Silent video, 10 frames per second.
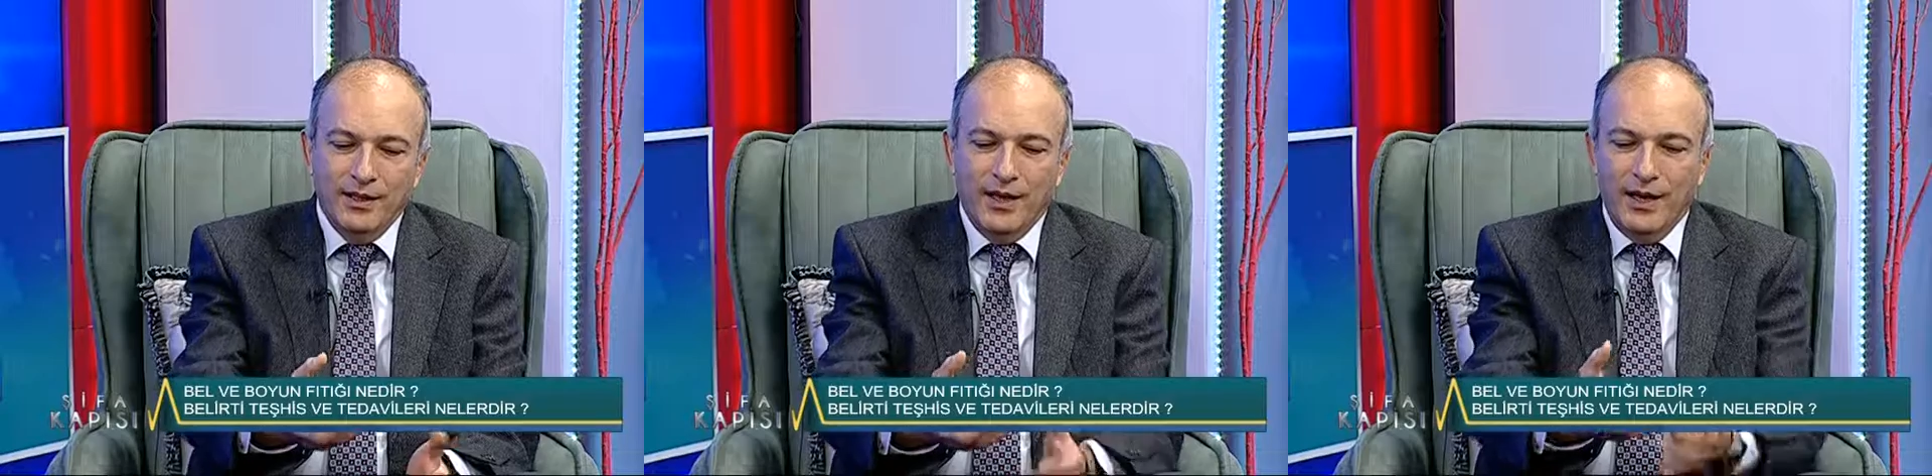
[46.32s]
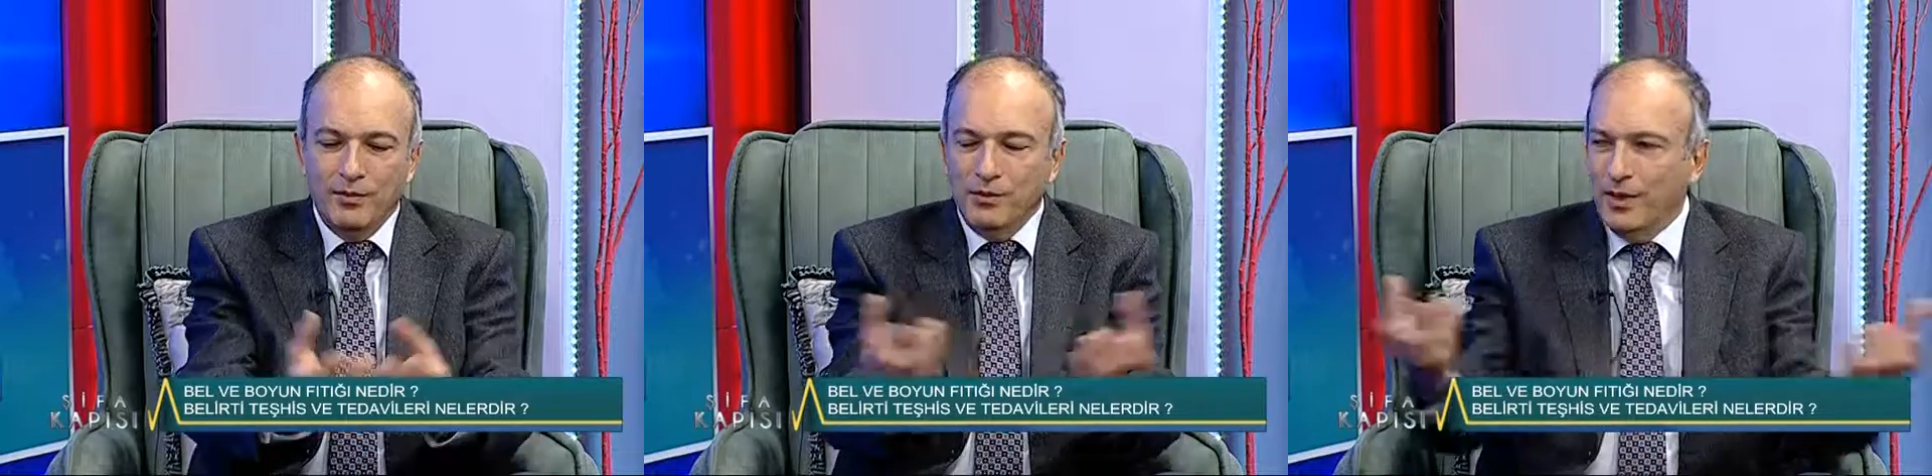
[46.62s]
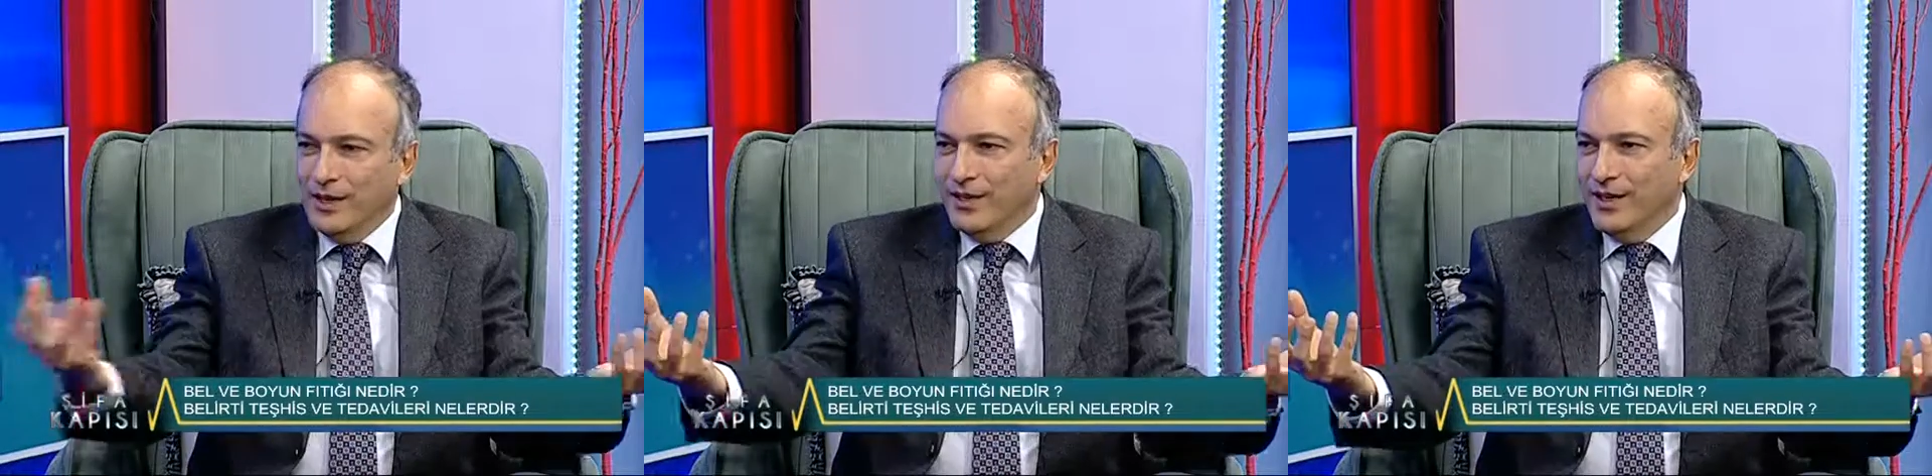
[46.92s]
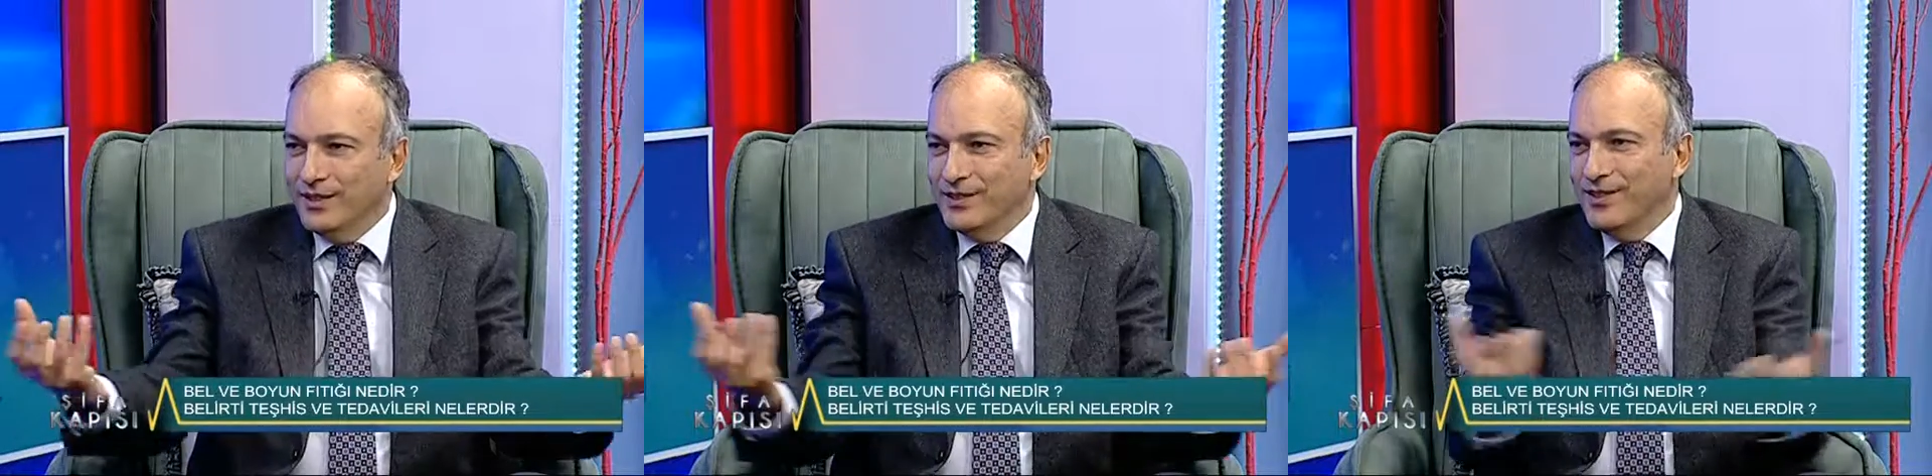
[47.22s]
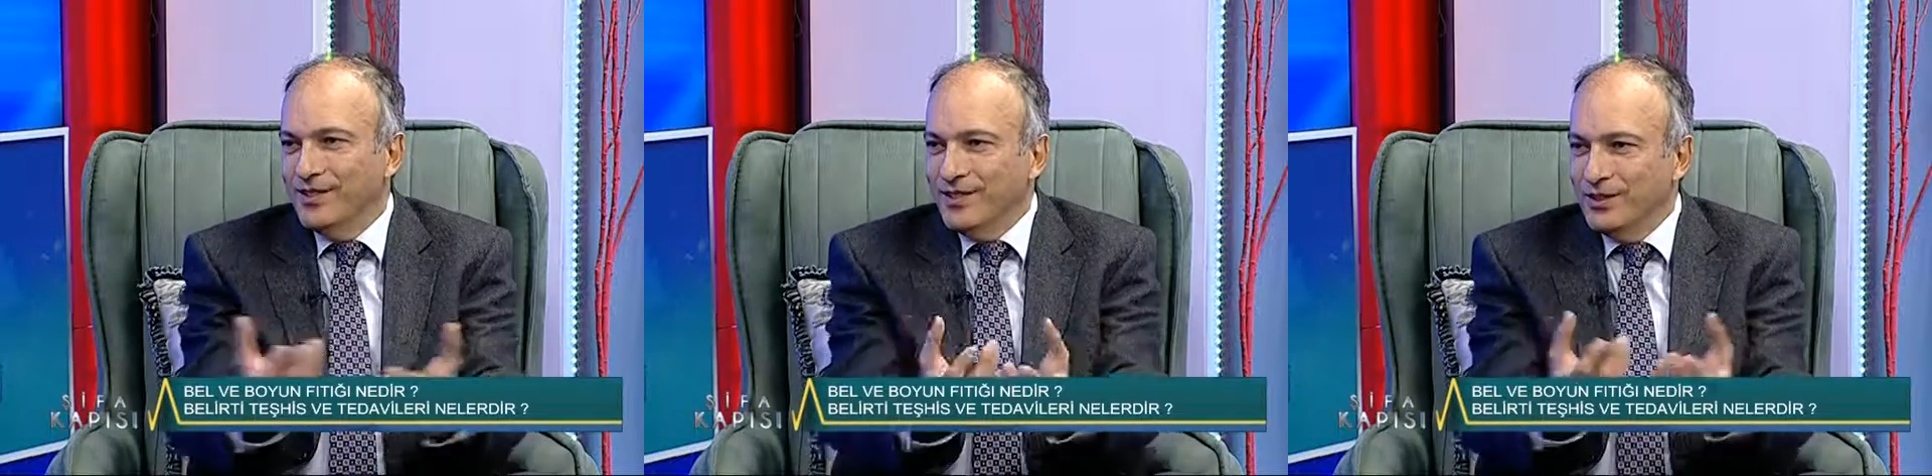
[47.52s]
her bir bardağın e,
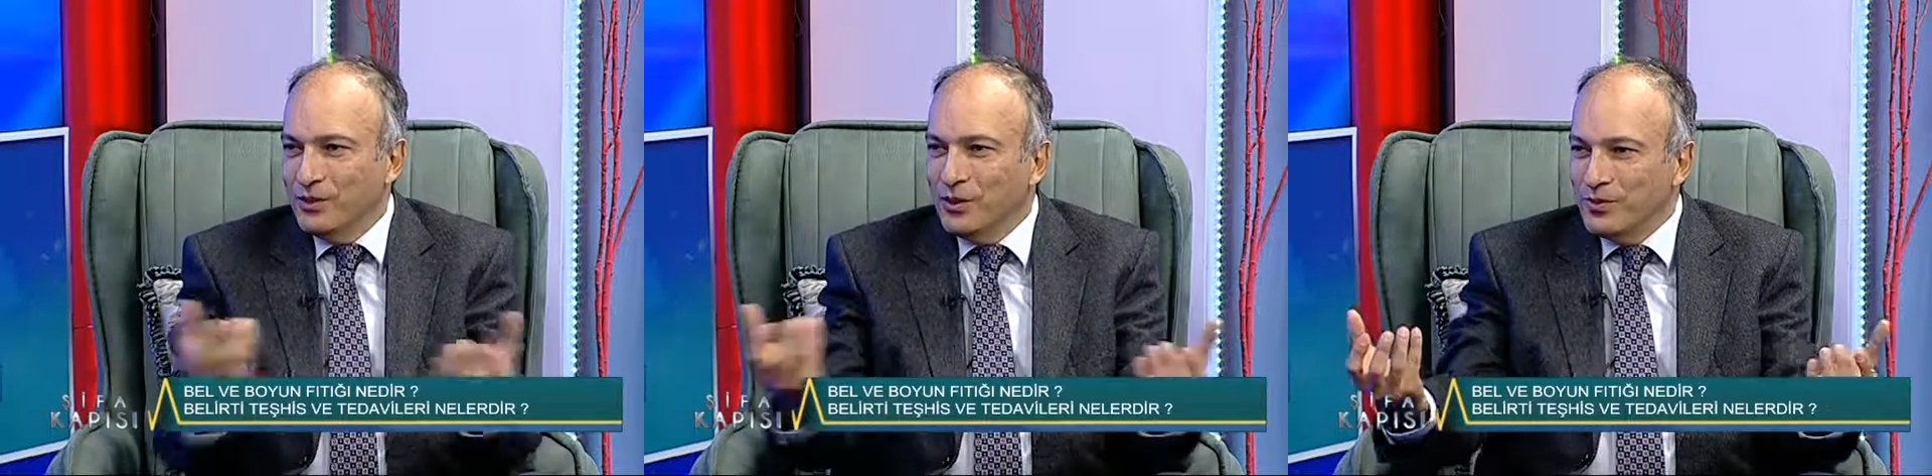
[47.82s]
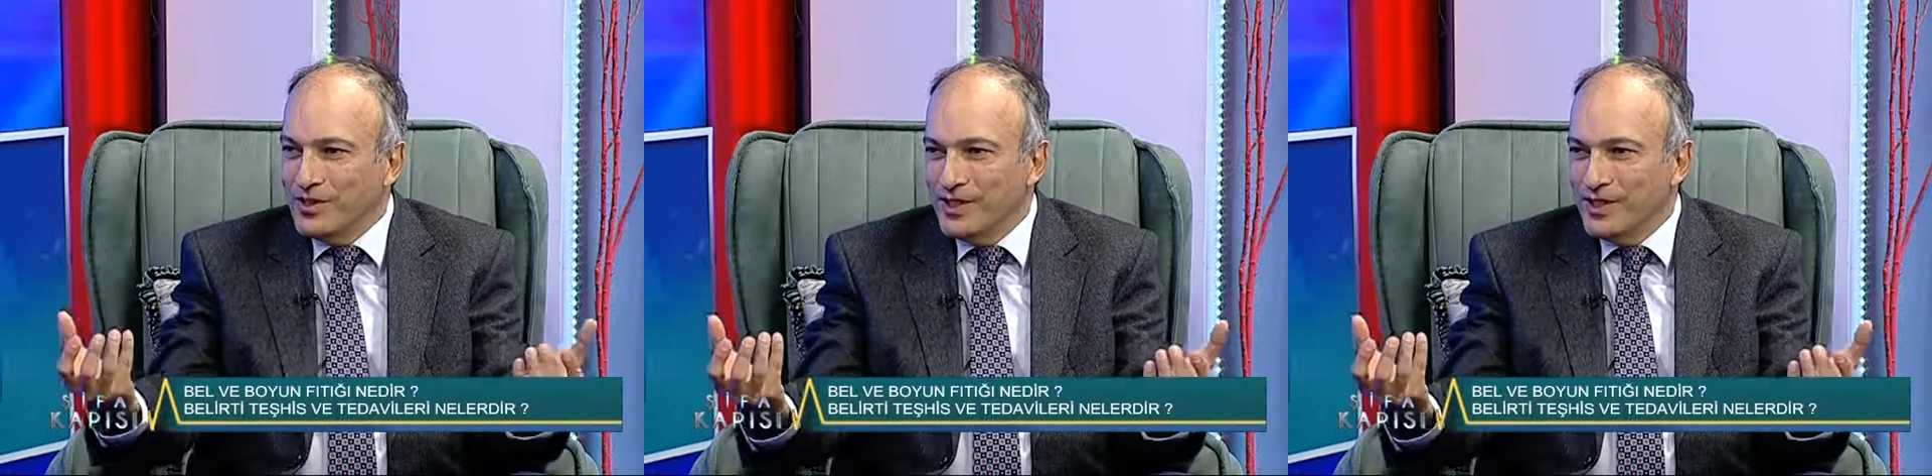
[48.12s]
dolması